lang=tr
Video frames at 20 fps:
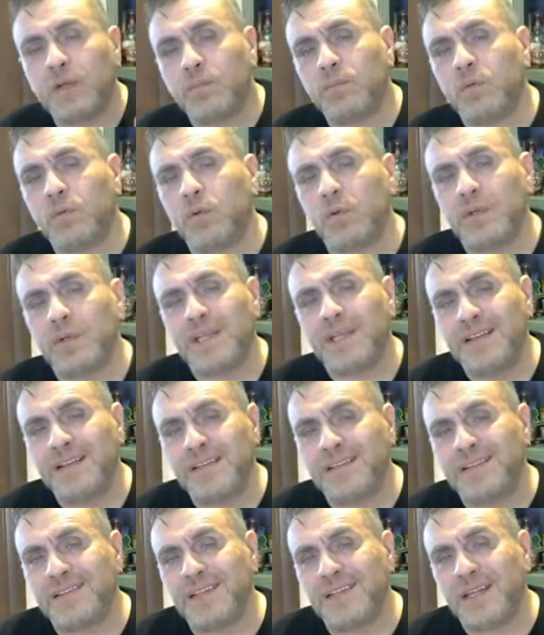Bu
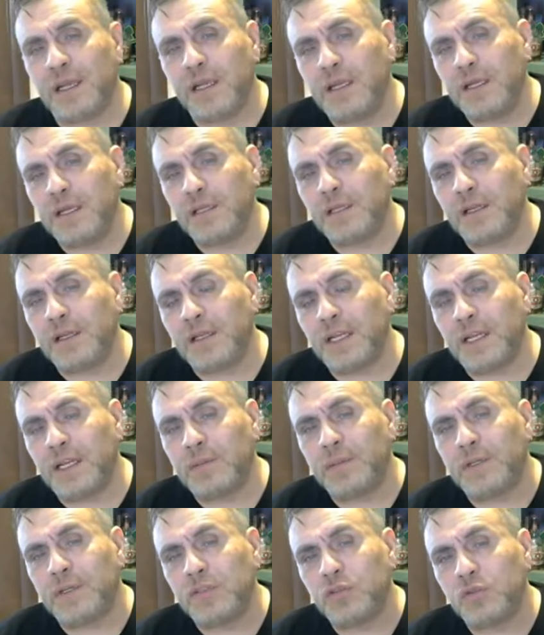kendisiyle ilgili
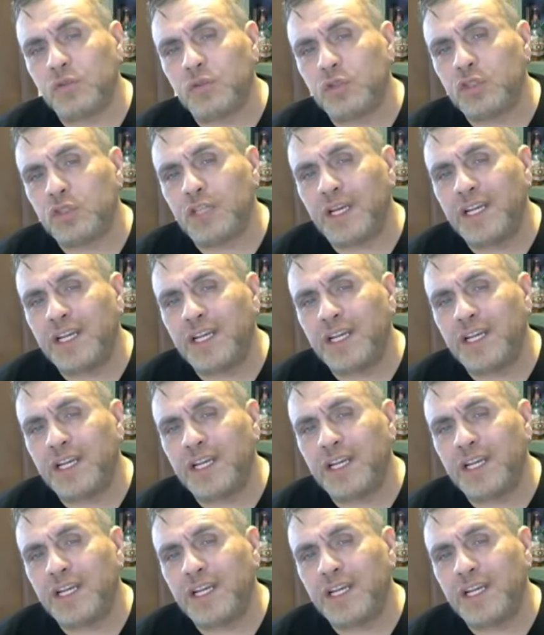gene bir düşüş